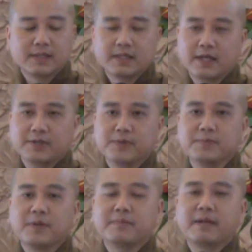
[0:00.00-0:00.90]
Kính thưa Thầy
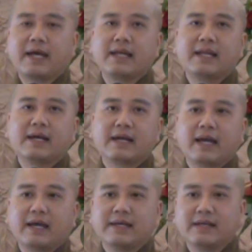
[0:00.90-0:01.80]
chúng, hôm nay là
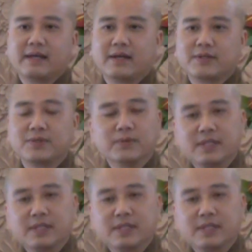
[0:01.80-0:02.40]
ngày à, Chủ